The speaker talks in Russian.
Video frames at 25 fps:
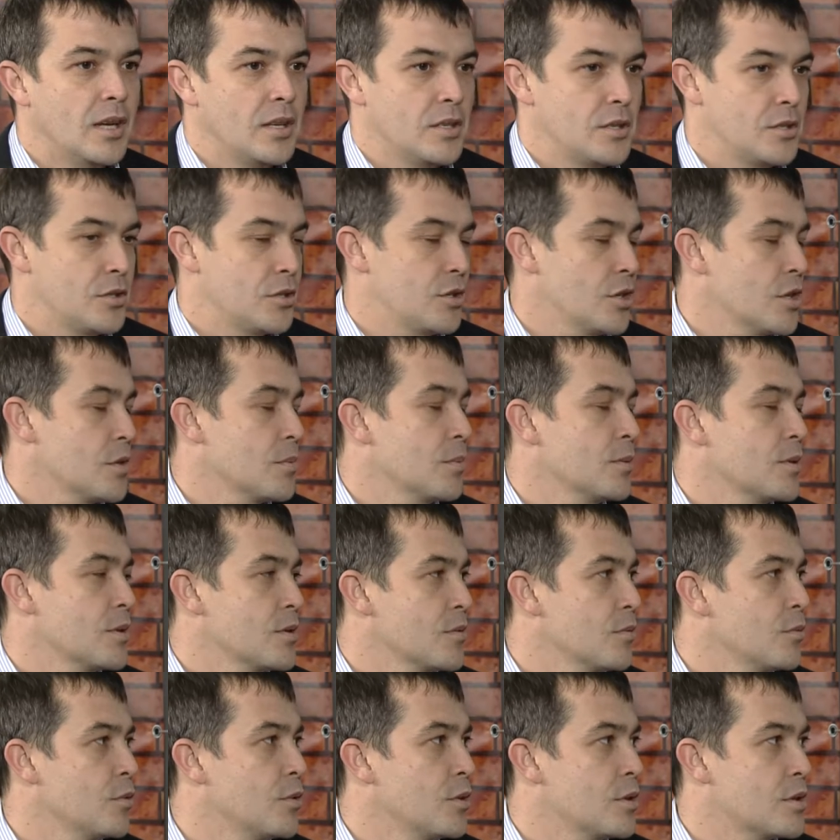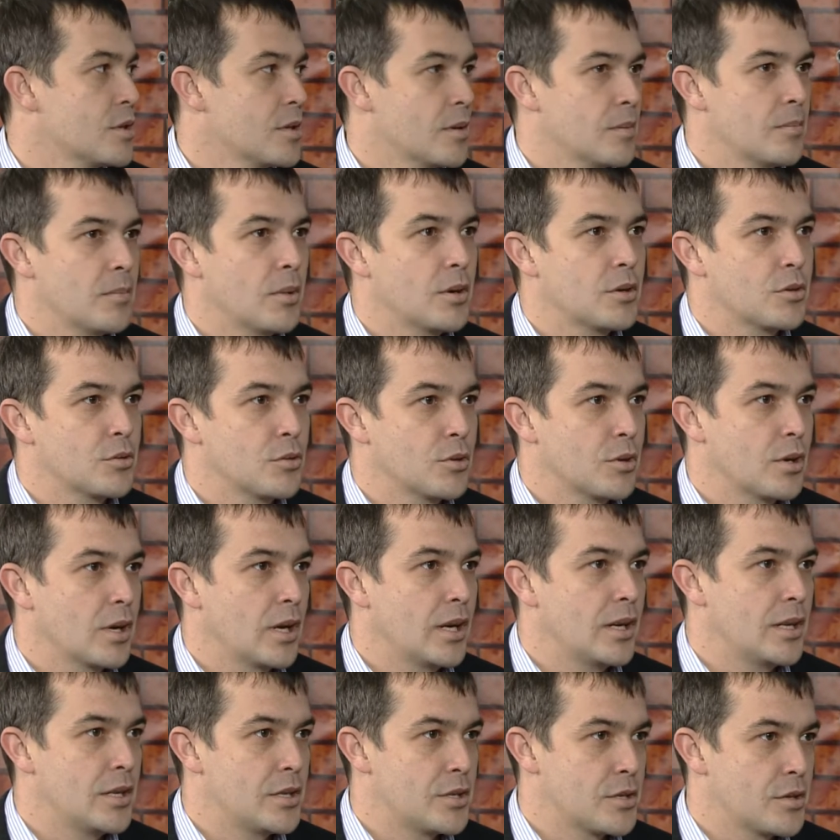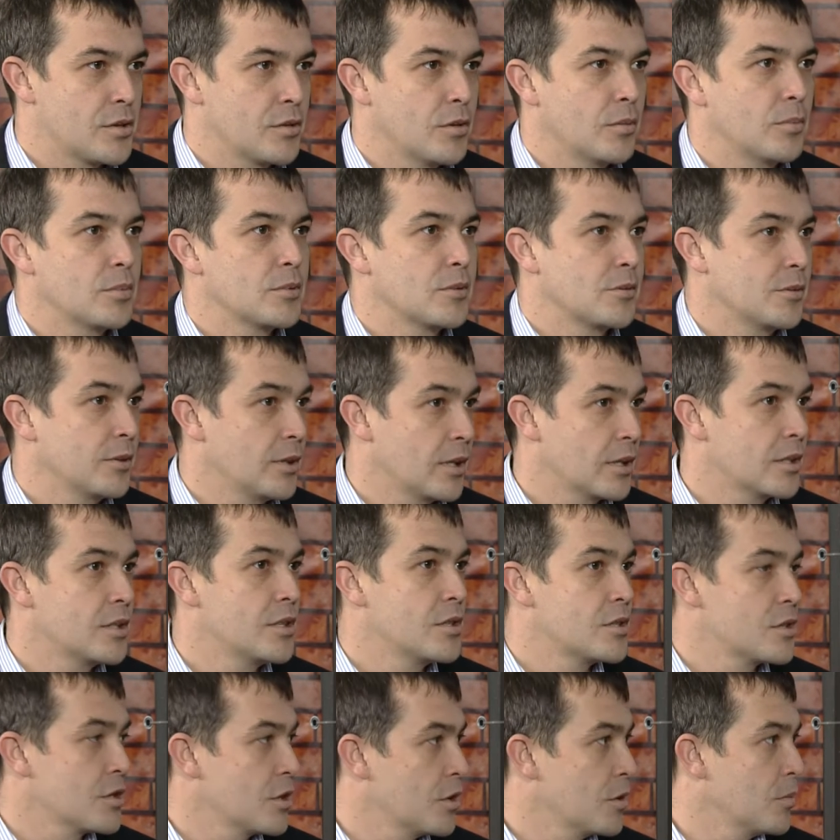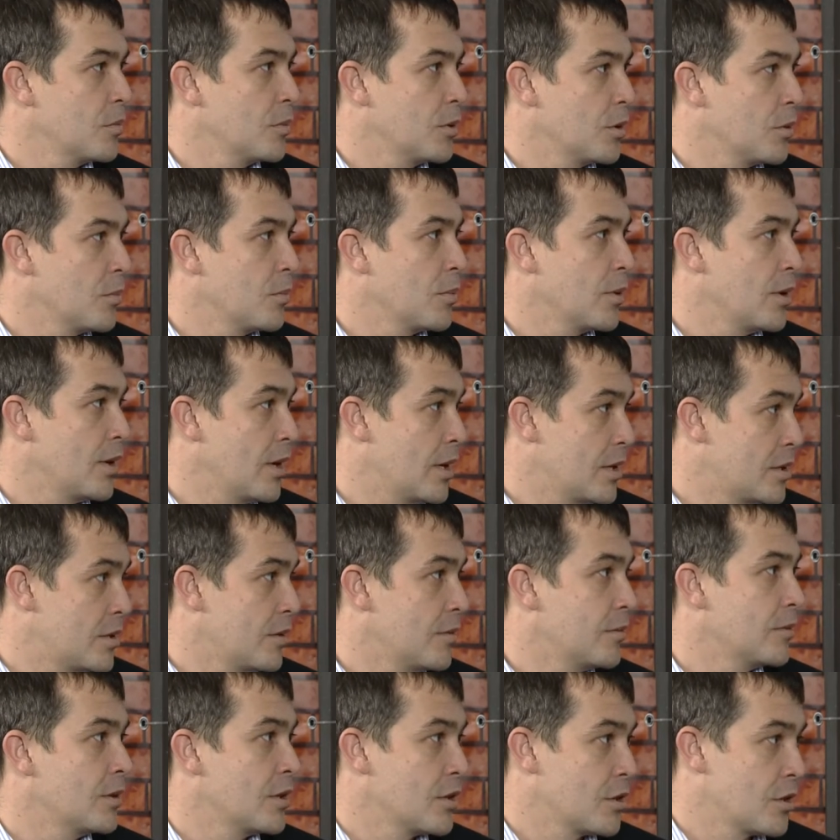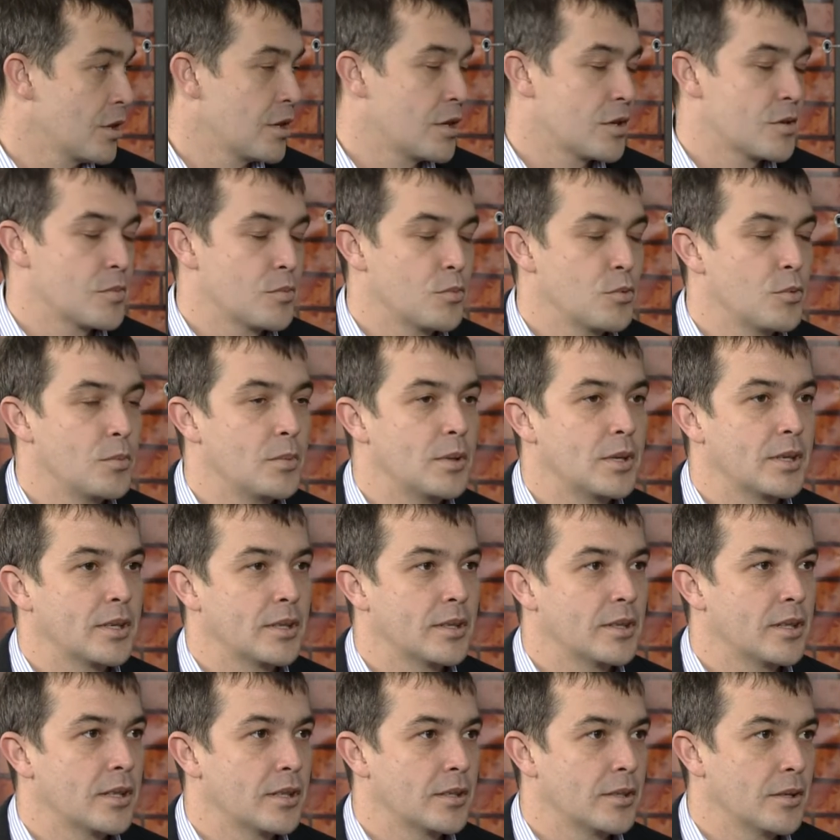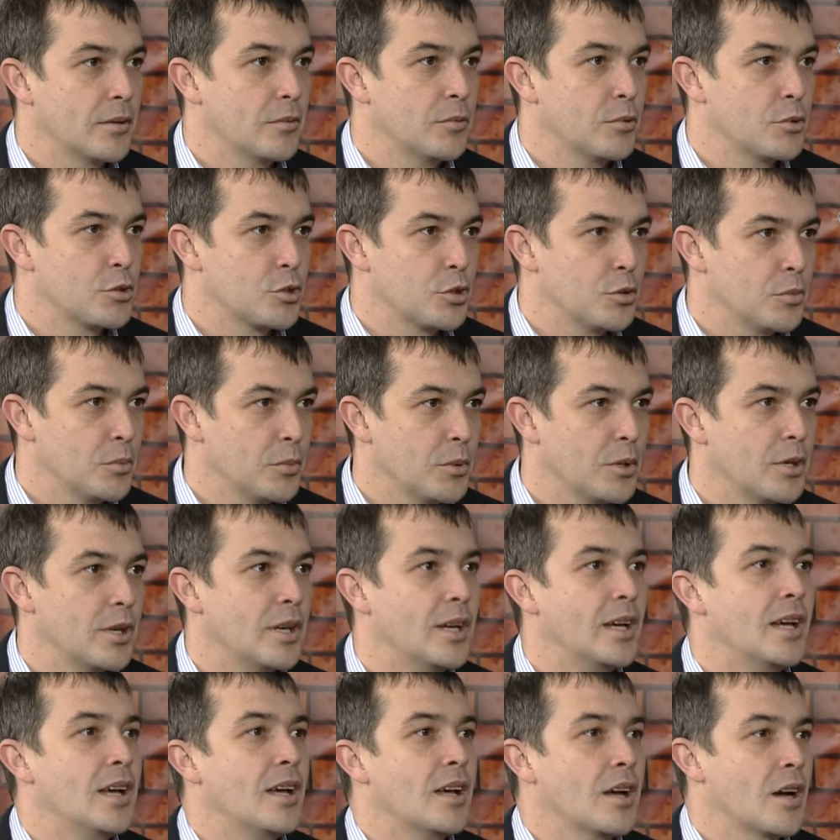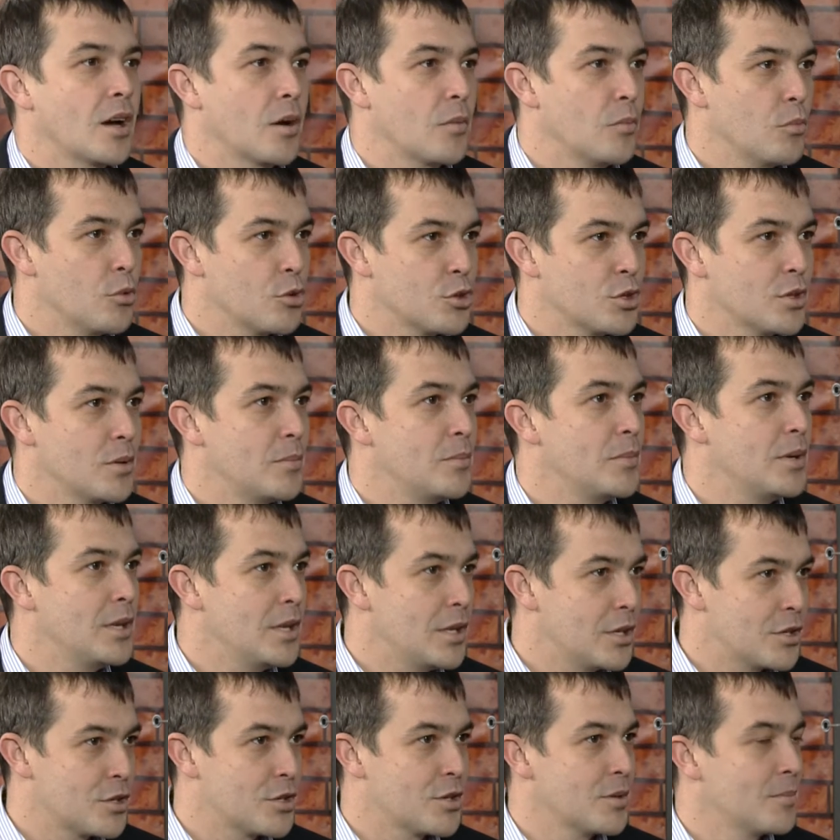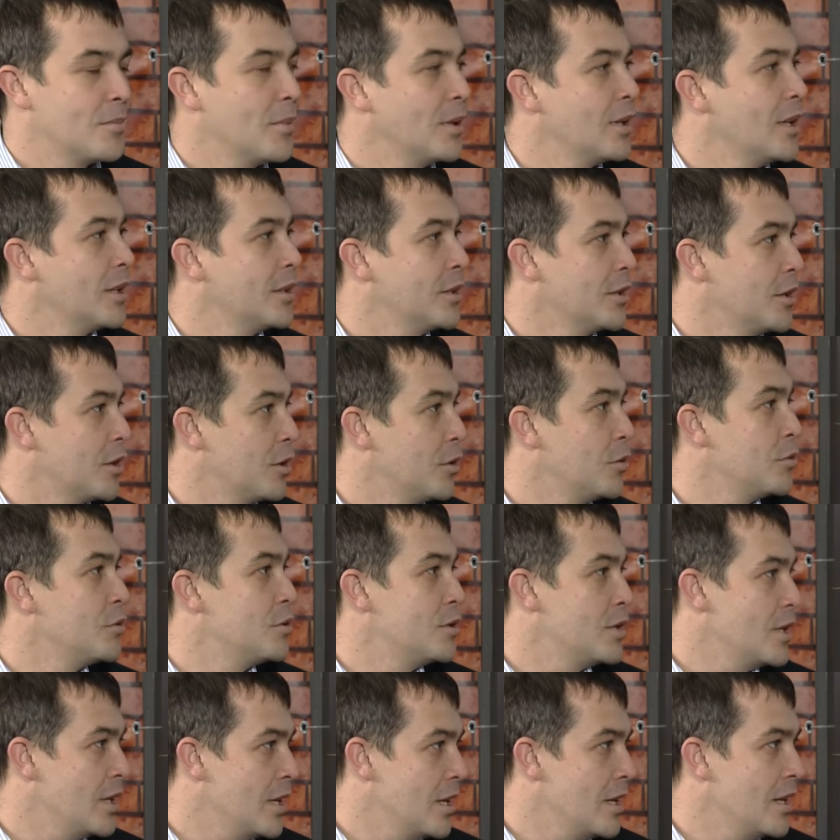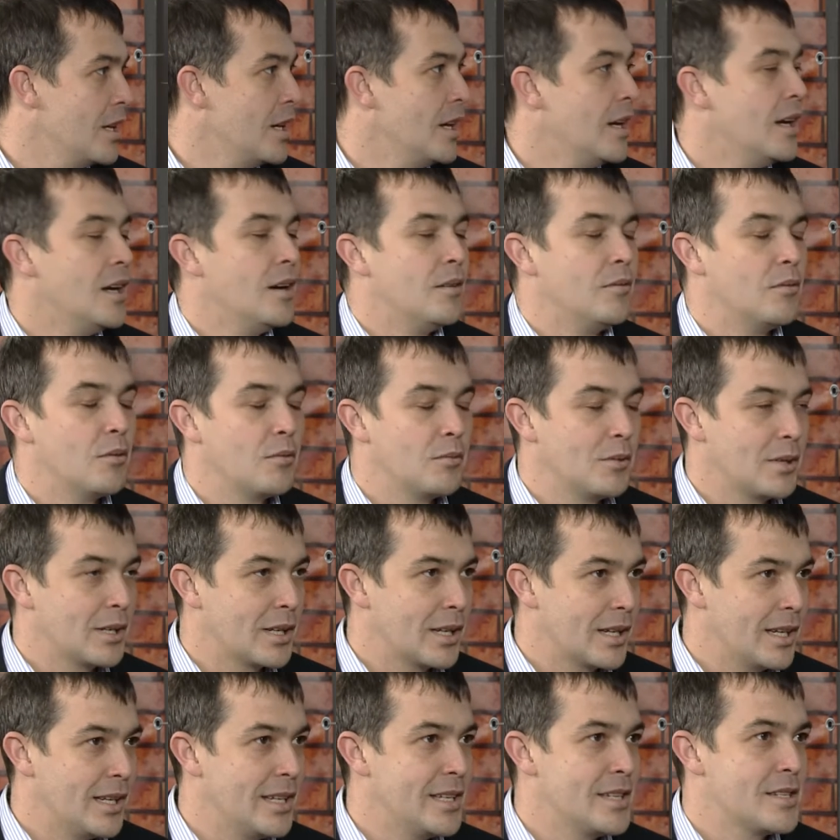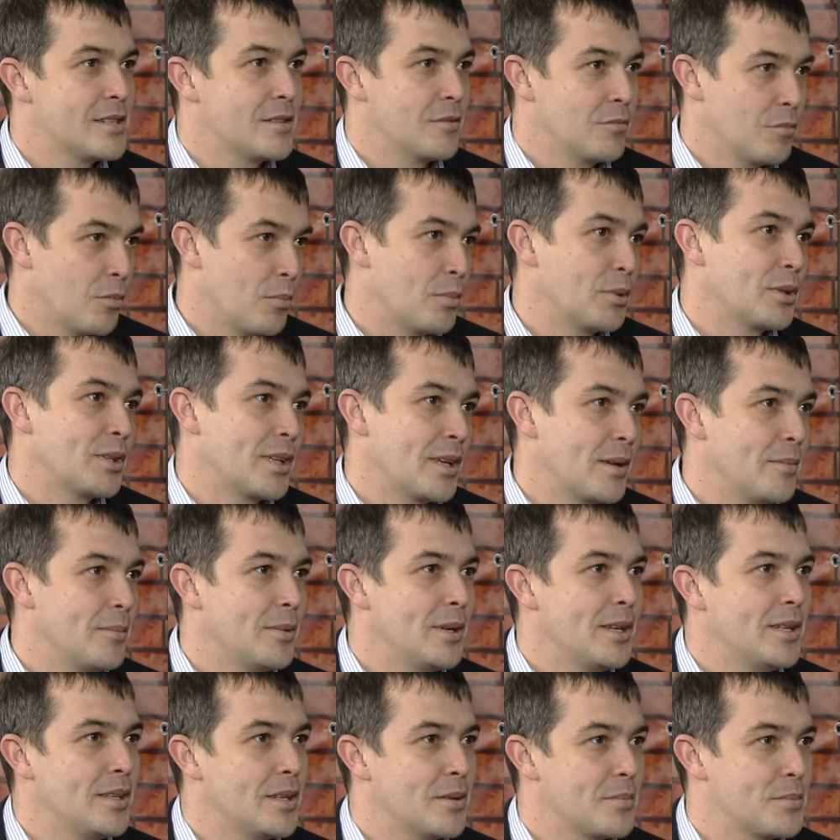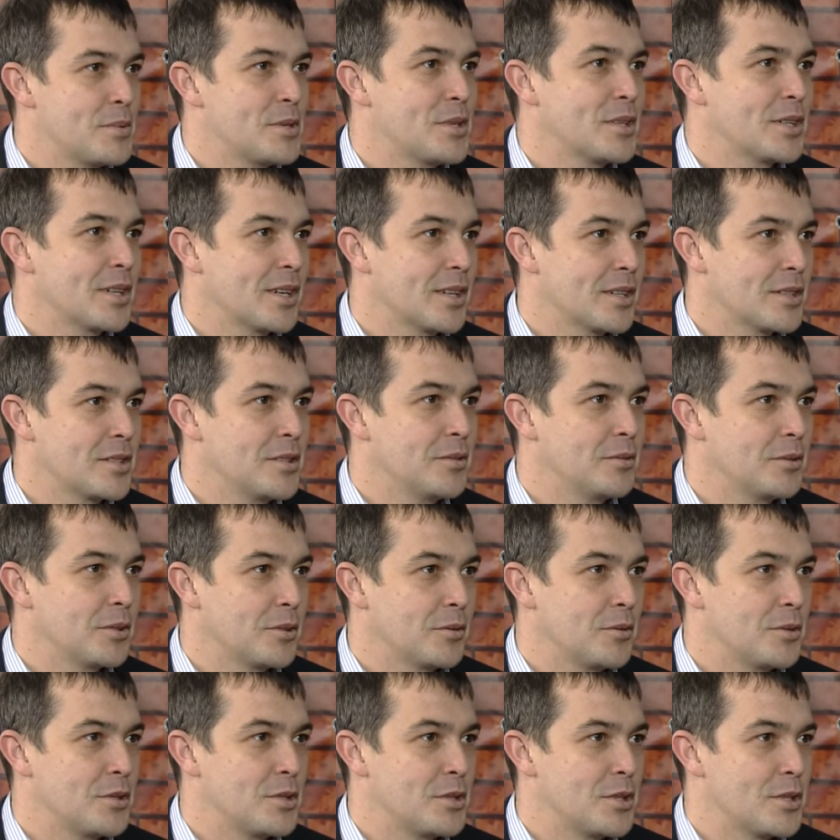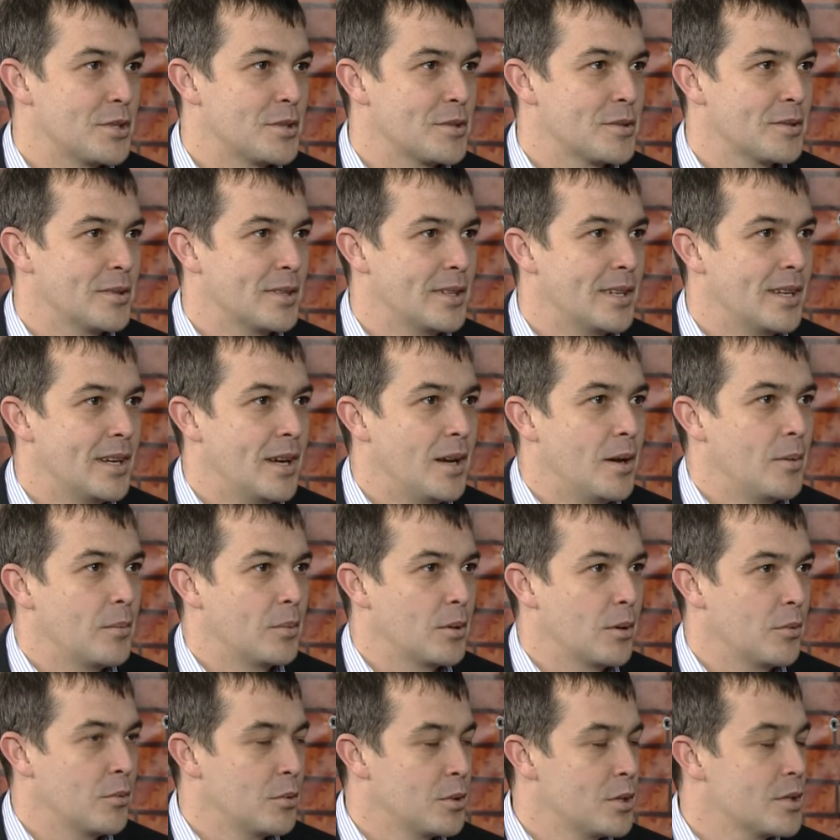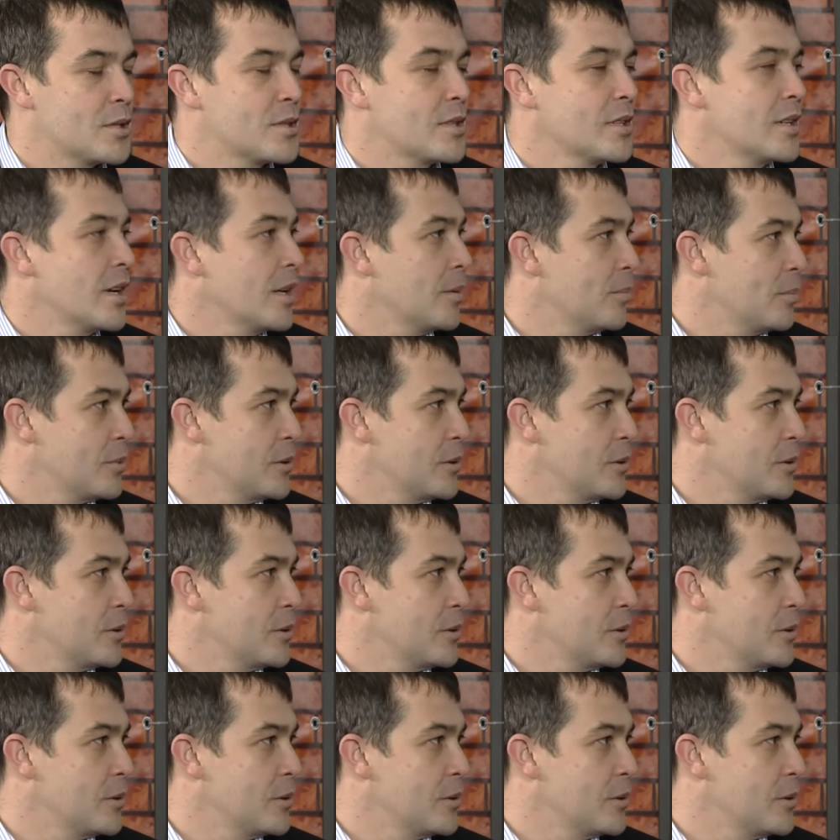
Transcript: Сейчас производится большое количество профилактических мероприятий в нашей республике для того, чтобы как можно меньше молодых людей вовлеклись в употребление психоактивных веществ. Проводится ряд